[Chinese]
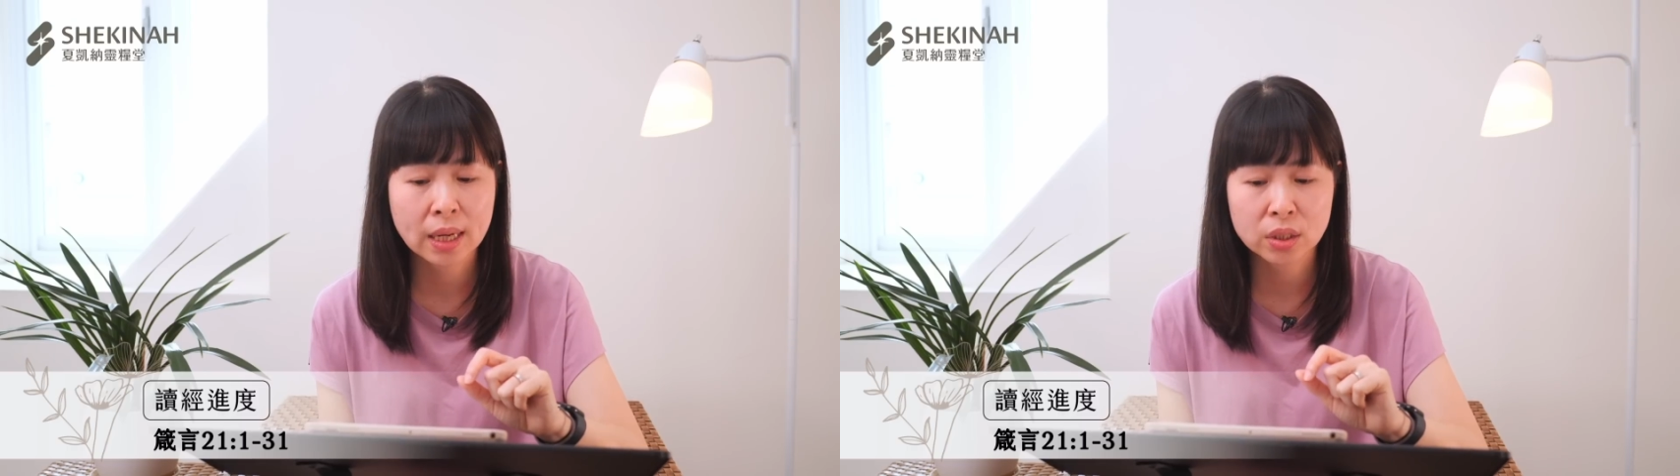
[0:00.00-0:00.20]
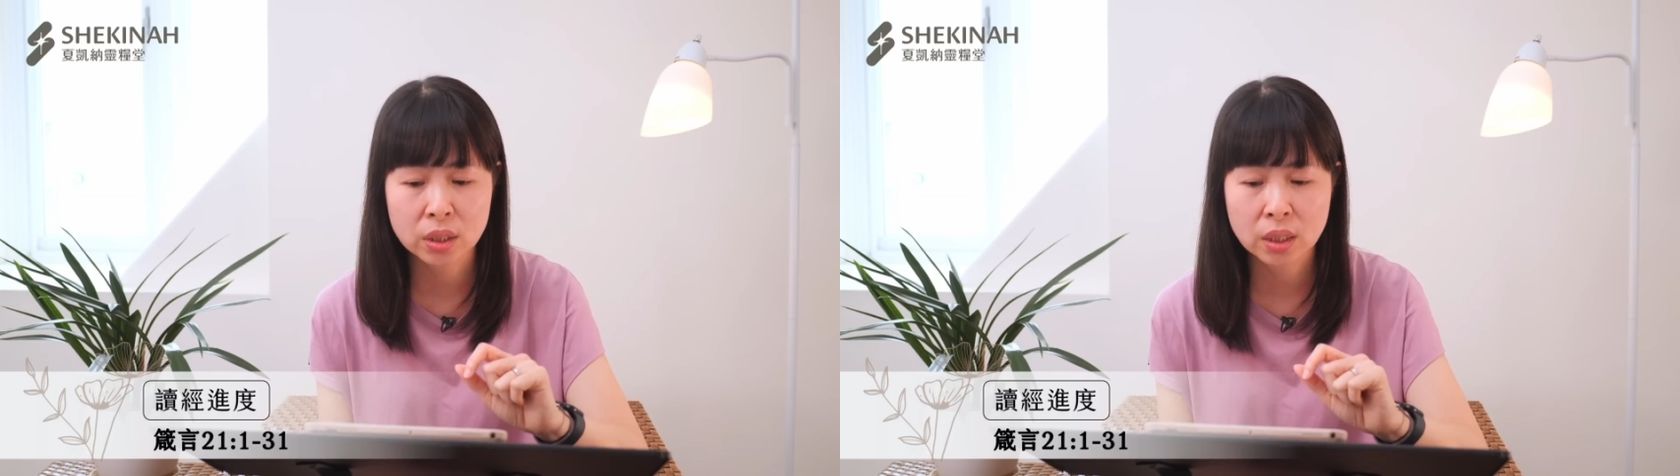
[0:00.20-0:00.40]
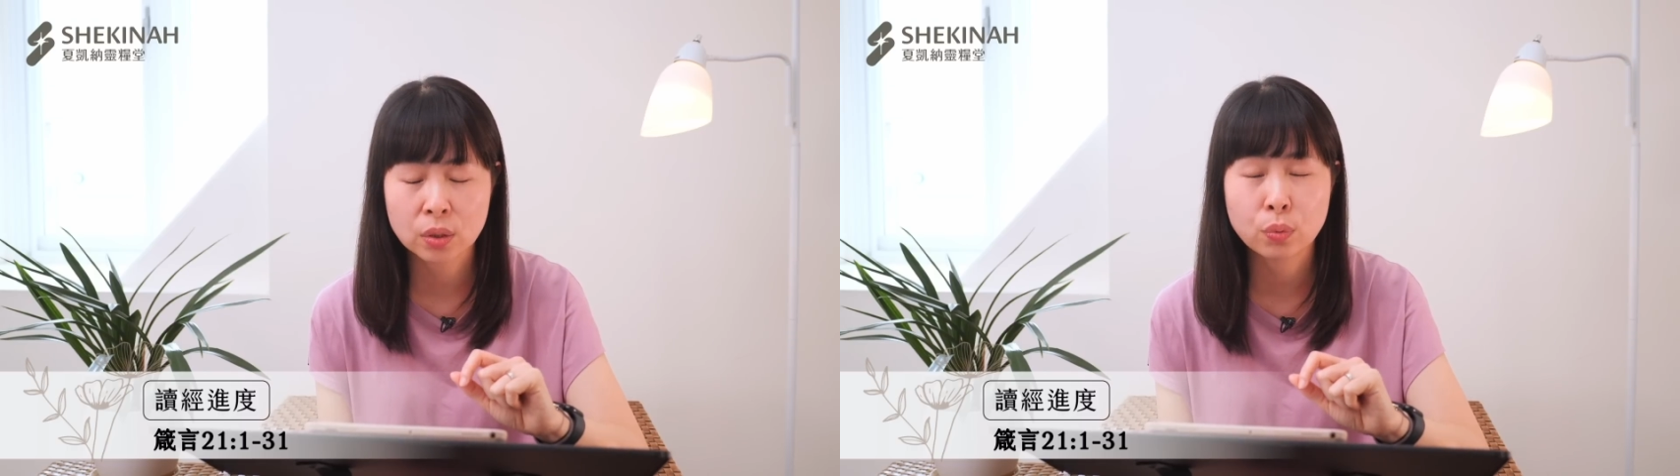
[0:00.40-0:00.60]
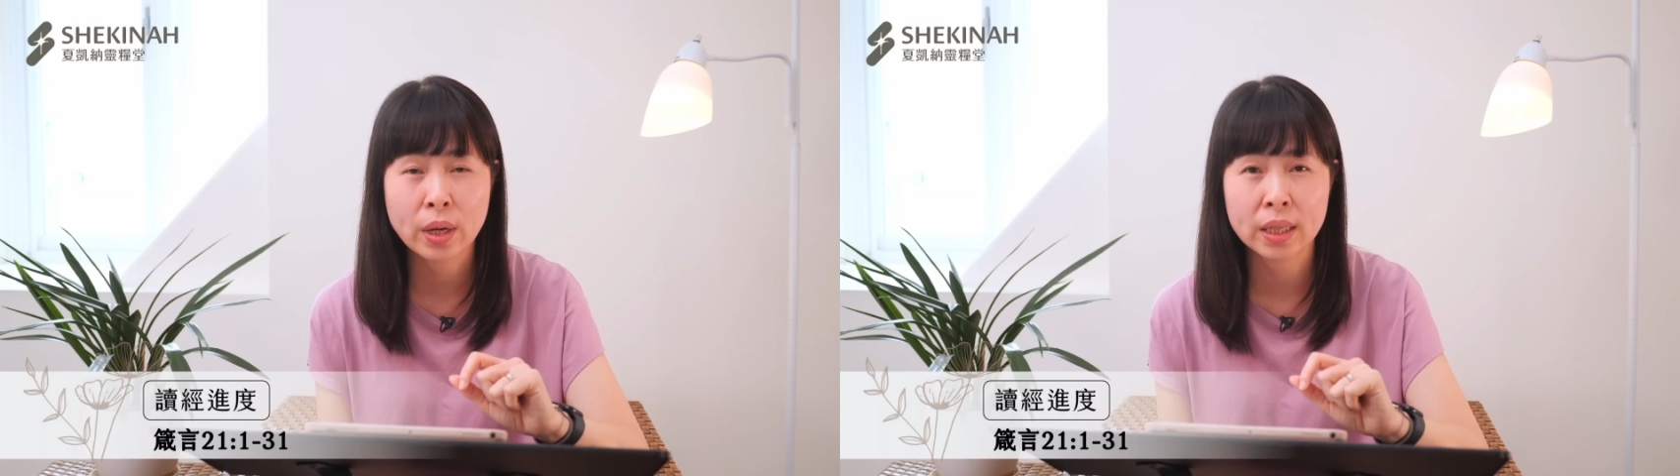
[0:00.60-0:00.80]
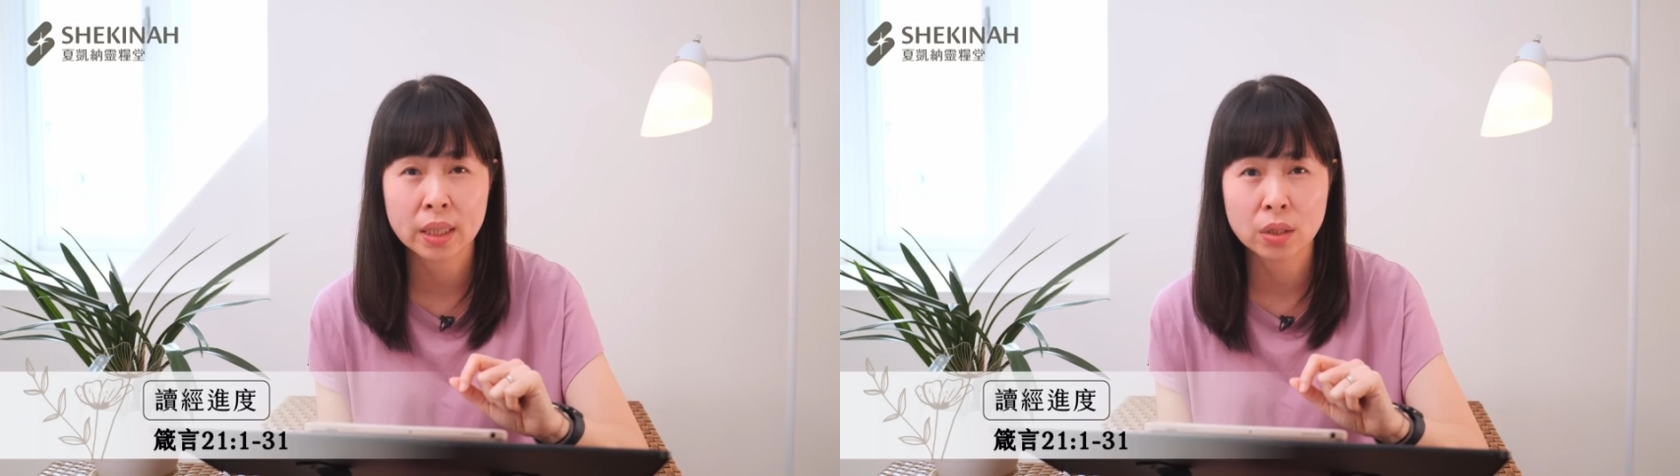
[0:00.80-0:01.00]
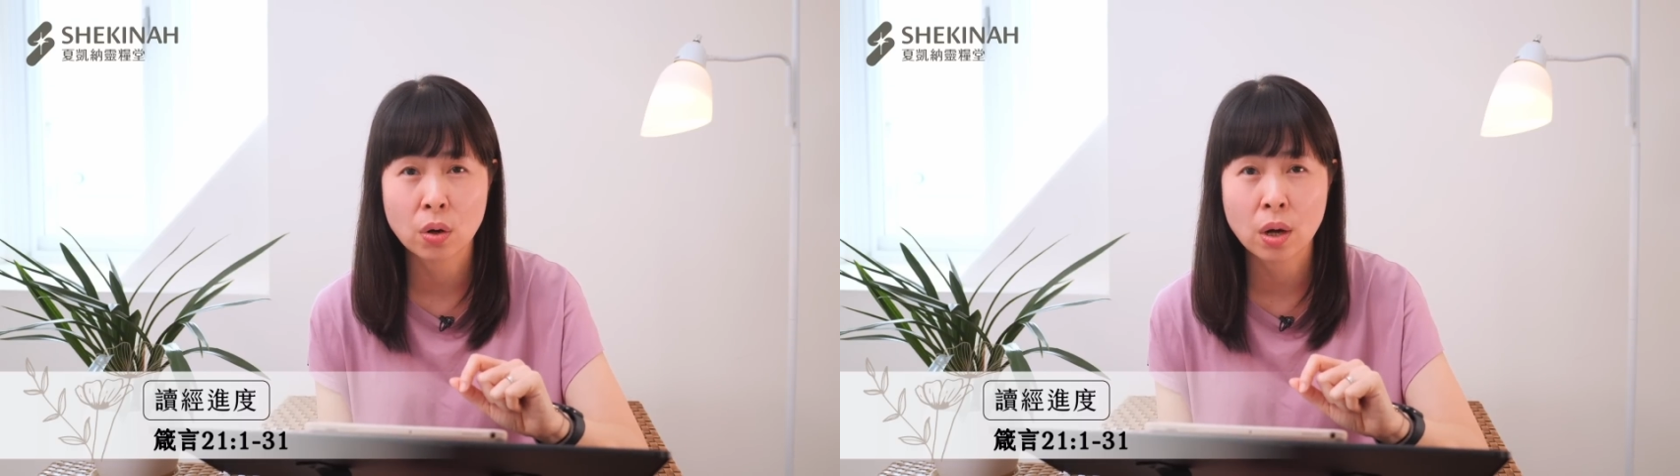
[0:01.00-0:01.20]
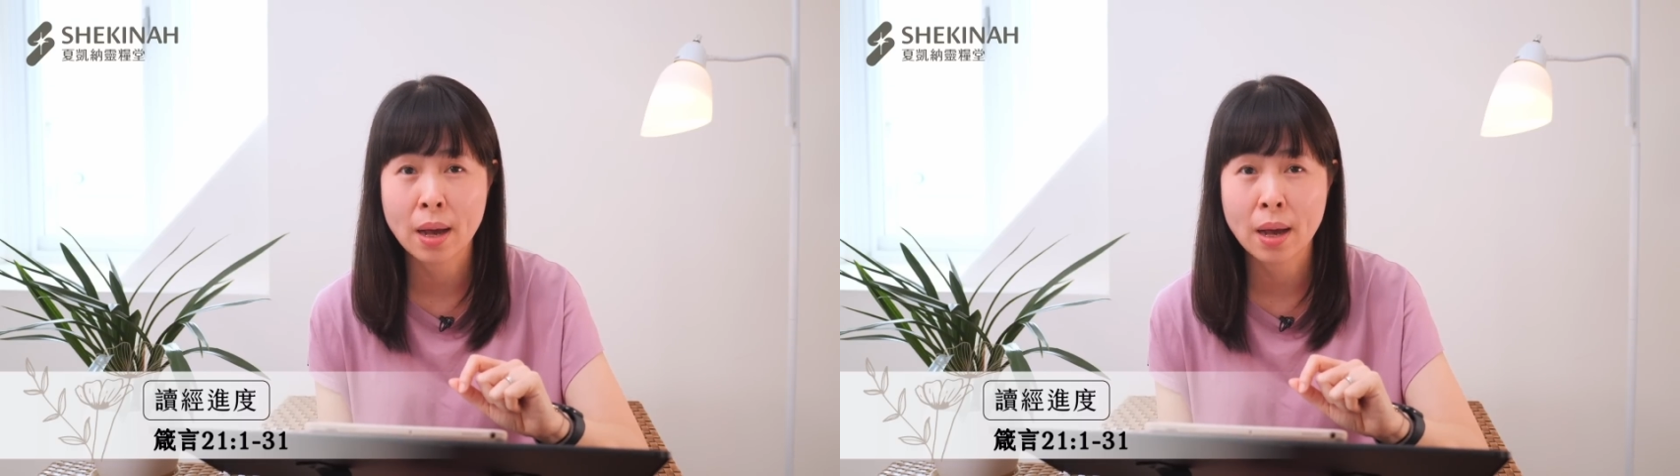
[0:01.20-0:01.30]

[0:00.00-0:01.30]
那是因为你有